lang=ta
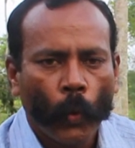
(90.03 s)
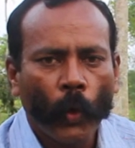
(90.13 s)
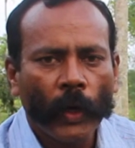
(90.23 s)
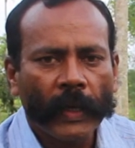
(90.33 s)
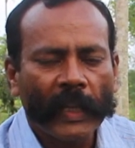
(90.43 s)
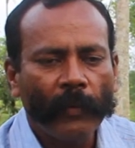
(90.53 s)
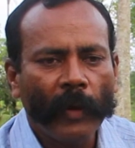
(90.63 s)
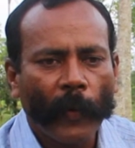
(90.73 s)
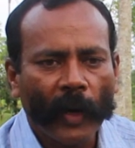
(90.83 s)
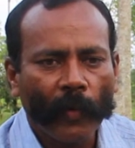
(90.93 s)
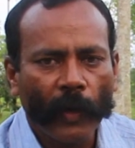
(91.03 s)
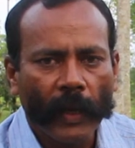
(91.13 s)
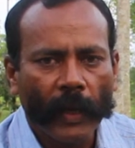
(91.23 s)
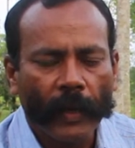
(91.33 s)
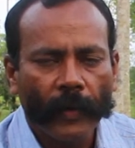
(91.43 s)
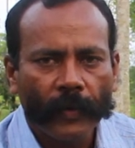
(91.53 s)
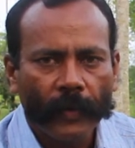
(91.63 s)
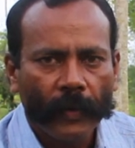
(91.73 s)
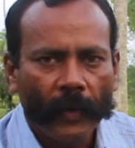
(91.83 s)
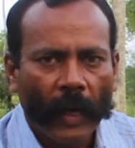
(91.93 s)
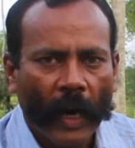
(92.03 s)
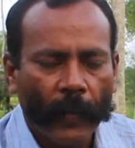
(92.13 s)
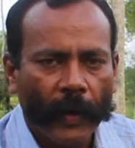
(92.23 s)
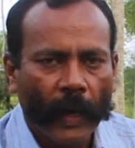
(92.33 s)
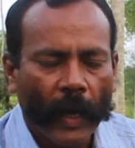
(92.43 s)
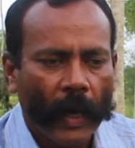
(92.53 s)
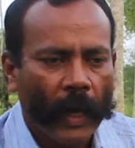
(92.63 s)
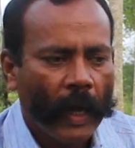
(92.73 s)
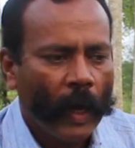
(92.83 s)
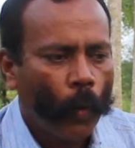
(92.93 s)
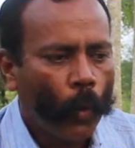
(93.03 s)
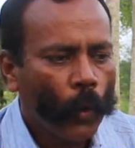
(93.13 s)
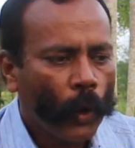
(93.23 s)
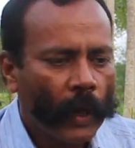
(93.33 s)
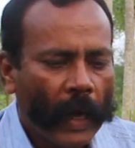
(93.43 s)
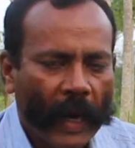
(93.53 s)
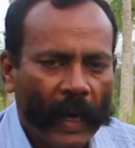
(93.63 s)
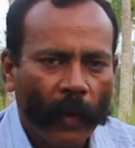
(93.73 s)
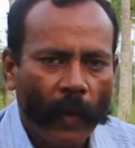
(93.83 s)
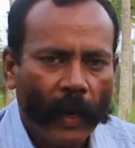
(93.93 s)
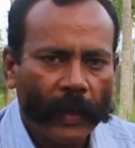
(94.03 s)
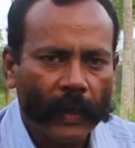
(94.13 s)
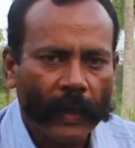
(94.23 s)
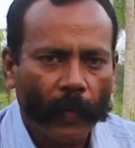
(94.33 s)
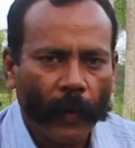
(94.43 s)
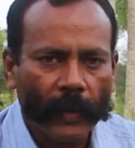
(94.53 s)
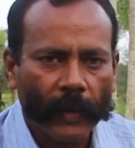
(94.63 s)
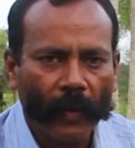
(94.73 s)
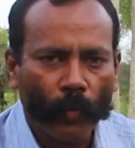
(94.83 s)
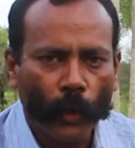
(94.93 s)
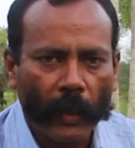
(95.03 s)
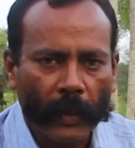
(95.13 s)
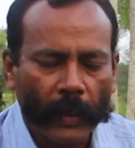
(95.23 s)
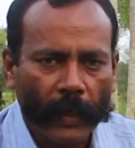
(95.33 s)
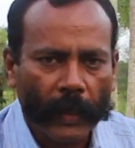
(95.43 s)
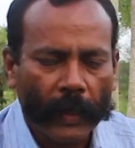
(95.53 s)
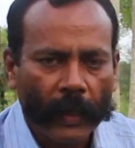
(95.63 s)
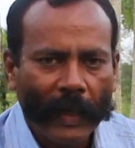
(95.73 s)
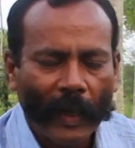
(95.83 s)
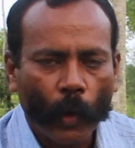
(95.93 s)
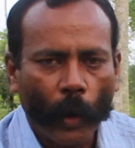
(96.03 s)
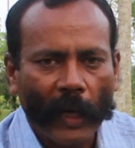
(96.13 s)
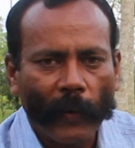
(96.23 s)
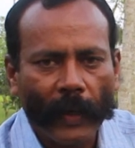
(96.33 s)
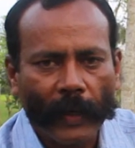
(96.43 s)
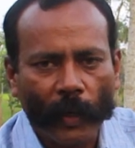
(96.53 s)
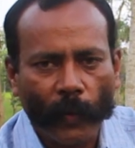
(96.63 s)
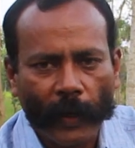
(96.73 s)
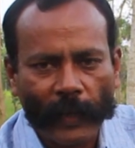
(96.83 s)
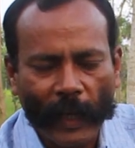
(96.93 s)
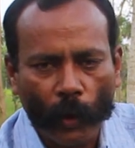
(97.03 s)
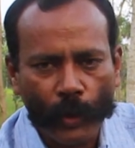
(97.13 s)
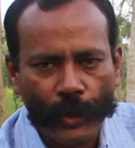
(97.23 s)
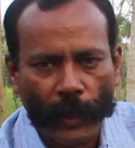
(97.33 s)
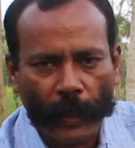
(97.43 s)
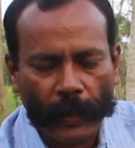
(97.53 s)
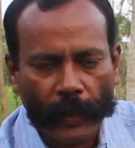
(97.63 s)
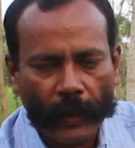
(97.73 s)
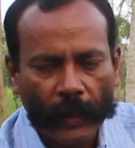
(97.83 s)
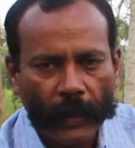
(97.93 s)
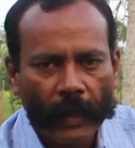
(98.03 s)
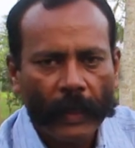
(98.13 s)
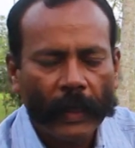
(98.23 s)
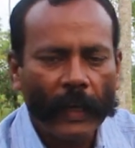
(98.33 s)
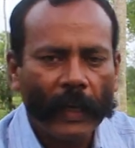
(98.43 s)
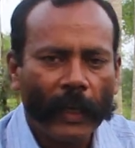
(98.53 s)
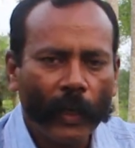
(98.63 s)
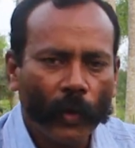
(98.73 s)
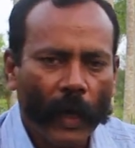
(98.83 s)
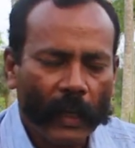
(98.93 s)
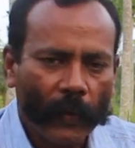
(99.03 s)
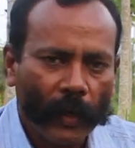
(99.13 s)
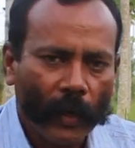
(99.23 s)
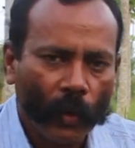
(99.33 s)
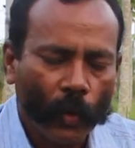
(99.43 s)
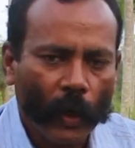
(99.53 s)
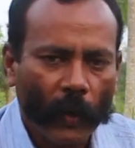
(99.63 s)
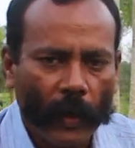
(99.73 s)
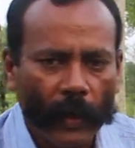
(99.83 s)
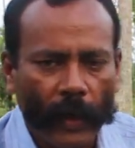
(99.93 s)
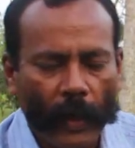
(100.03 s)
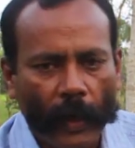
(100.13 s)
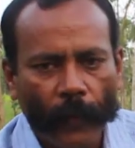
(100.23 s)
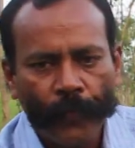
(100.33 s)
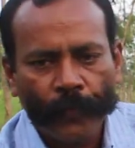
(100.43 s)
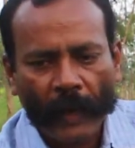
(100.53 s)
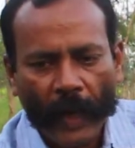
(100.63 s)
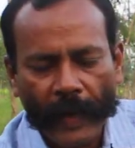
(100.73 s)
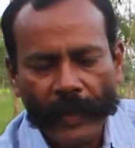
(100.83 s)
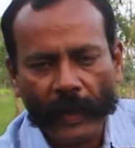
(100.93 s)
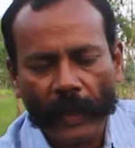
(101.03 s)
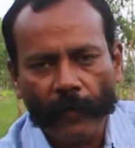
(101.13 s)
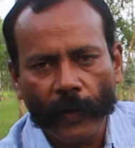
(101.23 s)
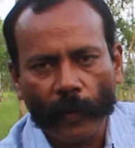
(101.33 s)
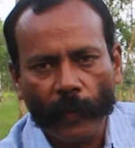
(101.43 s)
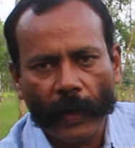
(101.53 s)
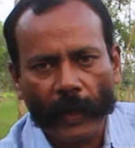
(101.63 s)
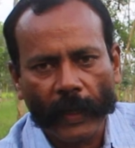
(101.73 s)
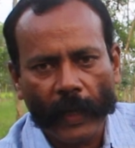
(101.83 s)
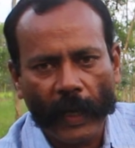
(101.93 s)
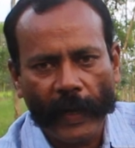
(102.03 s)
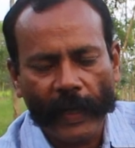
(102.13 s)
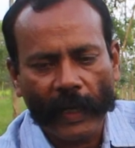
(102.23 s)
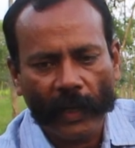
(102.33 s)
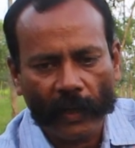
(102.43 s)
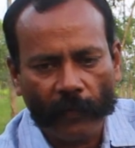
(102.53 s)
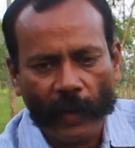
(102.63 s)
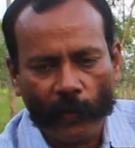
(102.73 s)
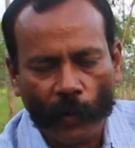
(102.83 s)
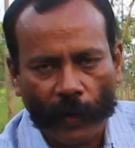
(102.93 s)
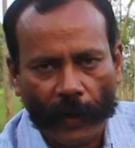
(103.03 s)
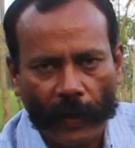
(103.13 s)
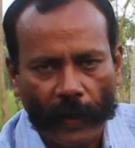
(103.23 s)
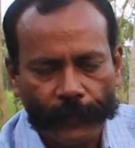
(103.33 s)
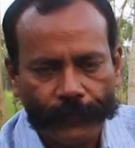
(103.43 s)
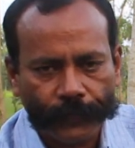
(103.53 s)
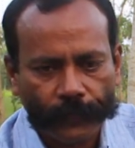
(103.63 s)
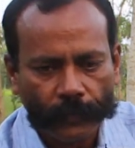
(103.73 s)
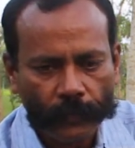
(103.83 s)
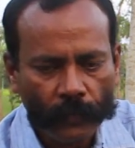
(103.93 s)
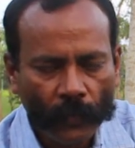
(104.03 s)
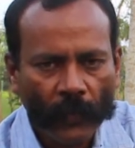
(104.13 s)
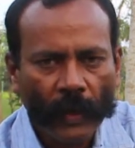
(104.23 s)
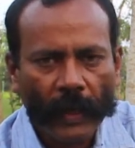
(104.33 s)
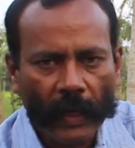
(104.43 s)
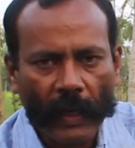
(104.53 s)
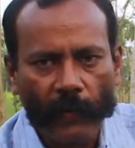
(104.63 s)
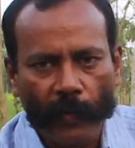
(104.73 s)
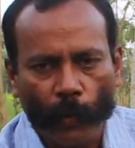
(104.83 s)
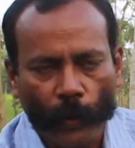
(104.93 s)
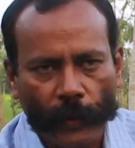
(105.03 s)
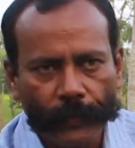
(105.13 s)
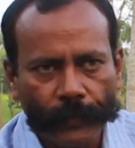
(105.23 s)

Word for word: உங்களுக்கு எதுவுமே பண்ண முடியல அப்படின்னா உங்களுக்கு அகலமாக இருக்கிற பகுதியில் மூங்கில் நடுங்க குறைவாக இருக்கிற பகுதியில் நொச்சி நடுங்க இல்லை இன்னும் அதை விட இன்னும் குறைவாக இருக்கா ஹைட்டு தான் வேணுமா எனக்கு ஏழு அடி ஹைட்டில் எனக்கு வேலி வேணுன்றீங்களா கிழவி போடுங்க